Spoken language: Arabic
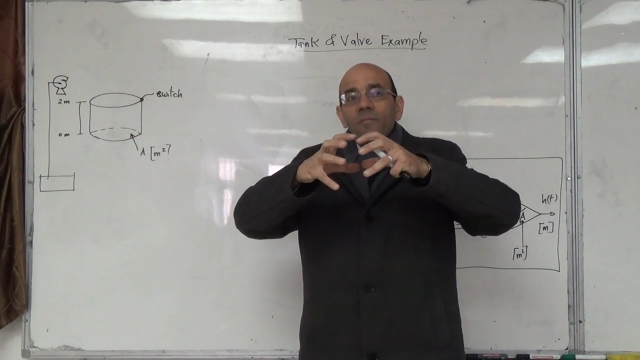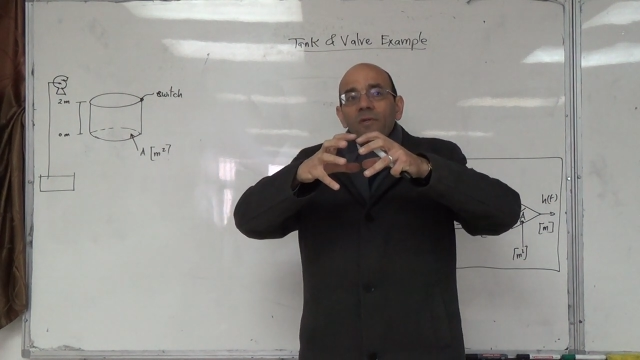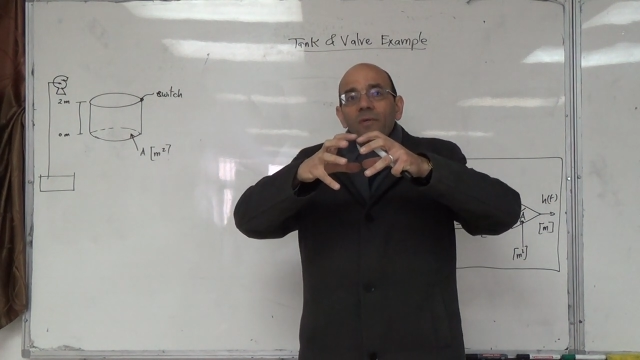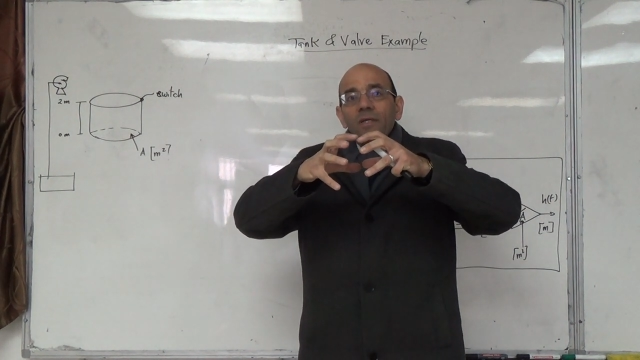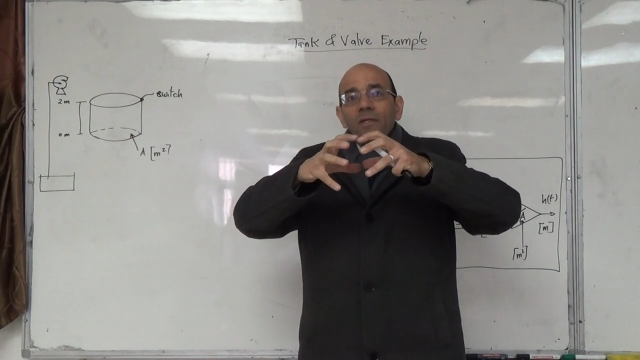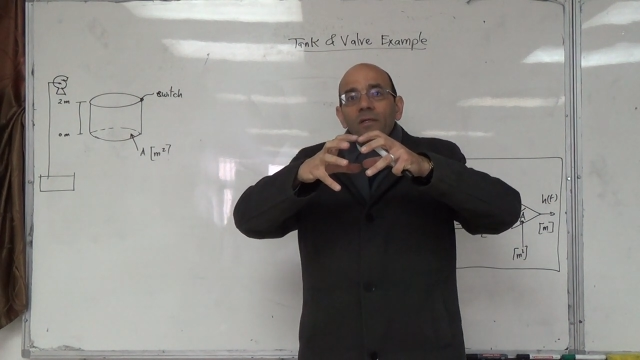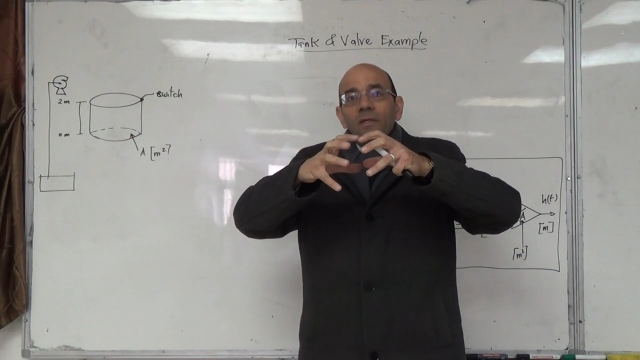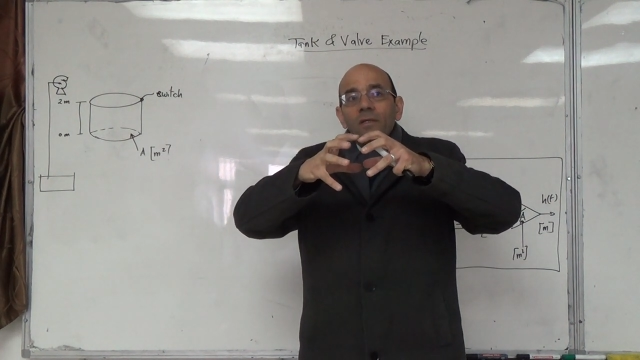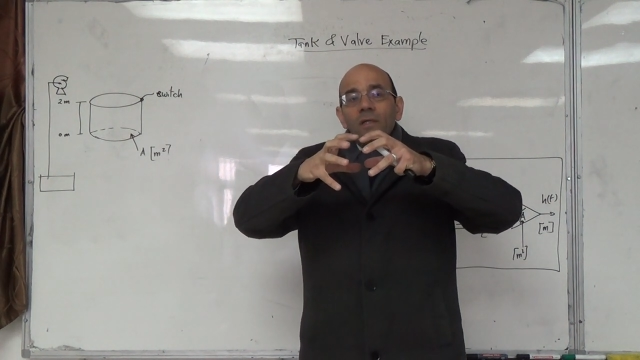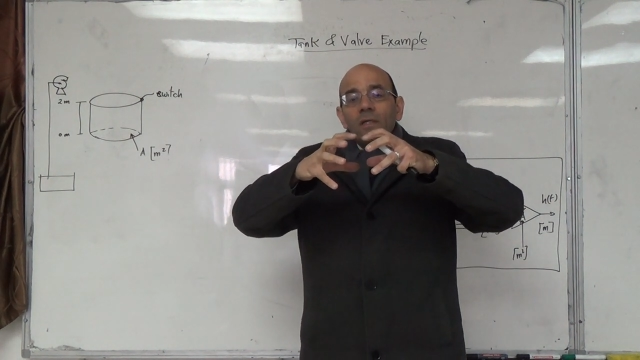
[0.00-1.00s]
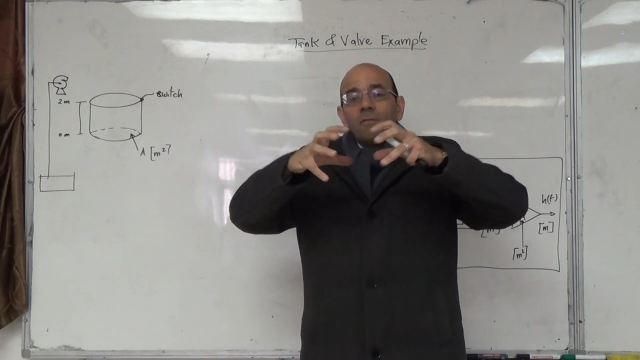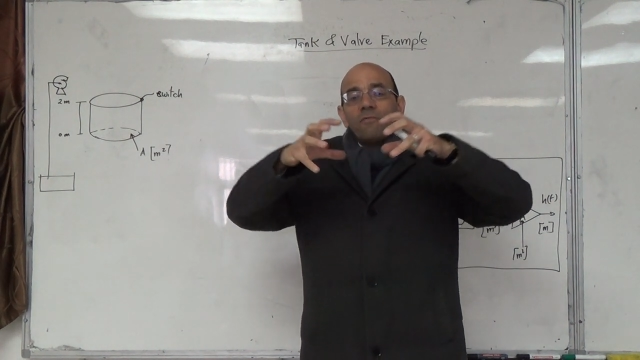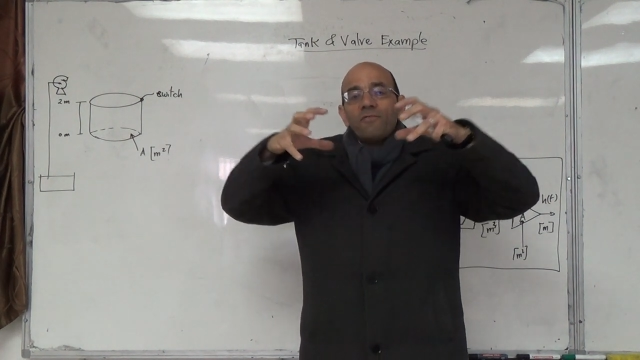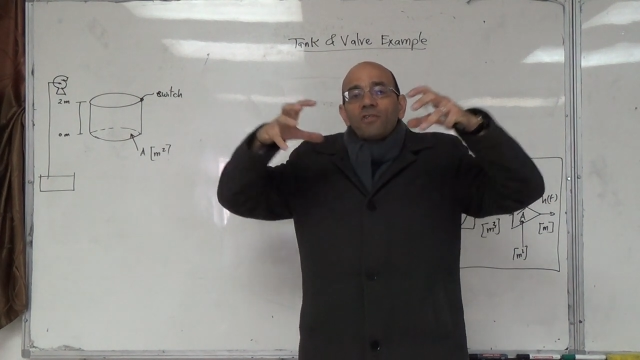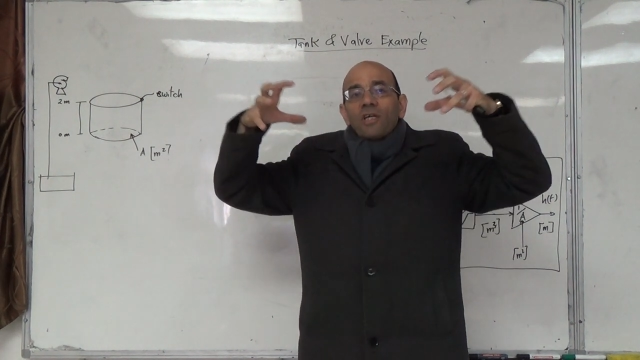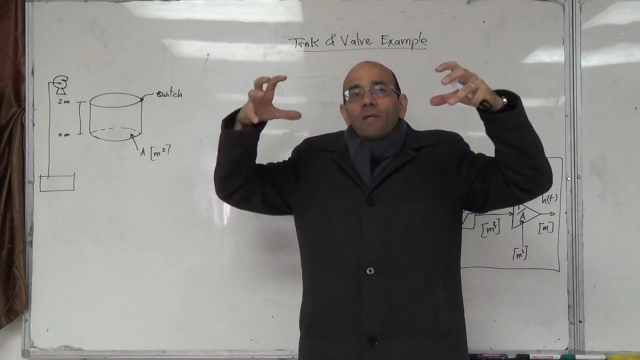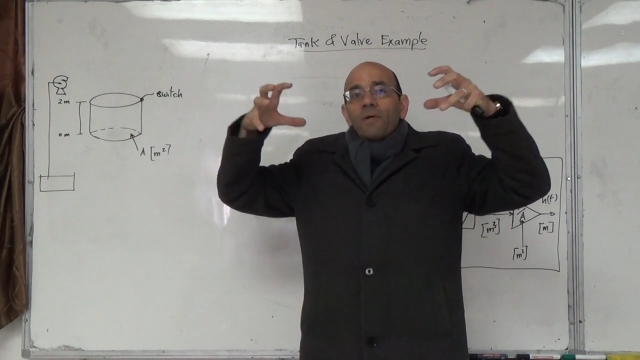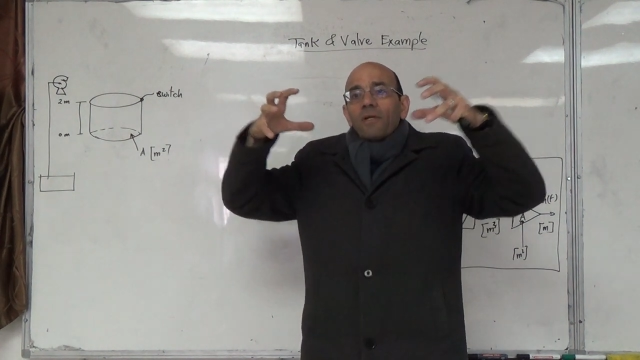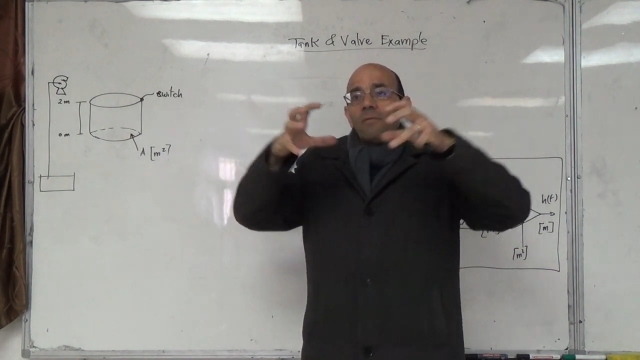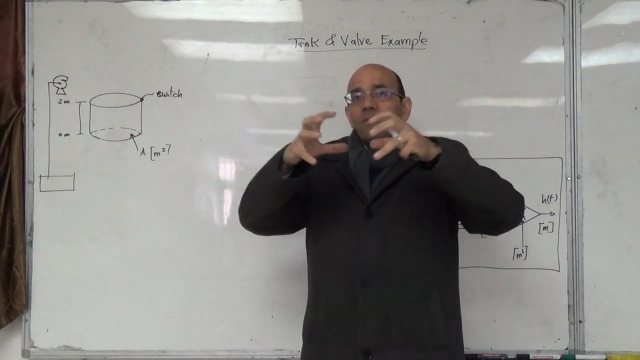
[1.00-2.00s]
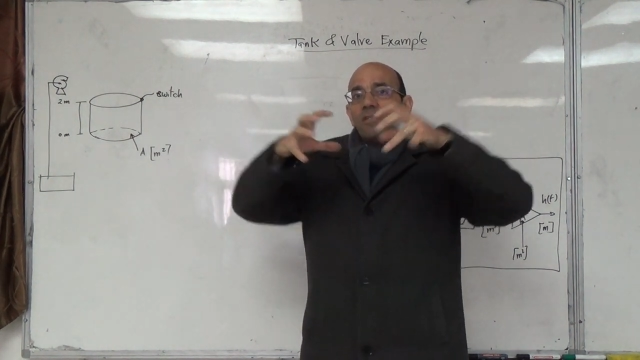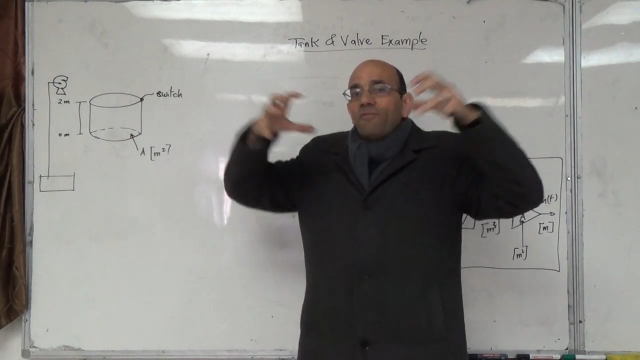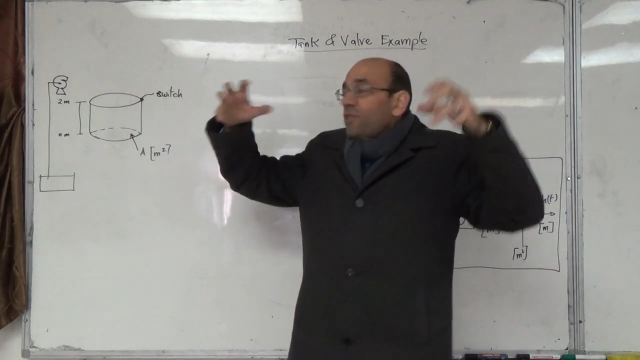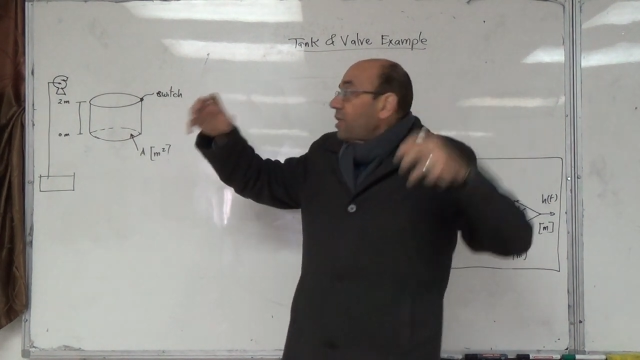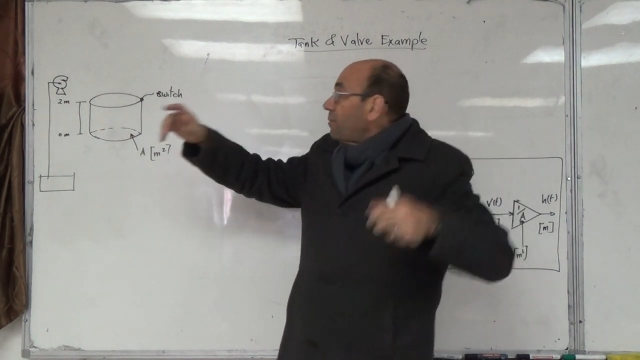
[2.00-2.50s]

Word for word: بالمي تدفشها لبرا لما تدفشها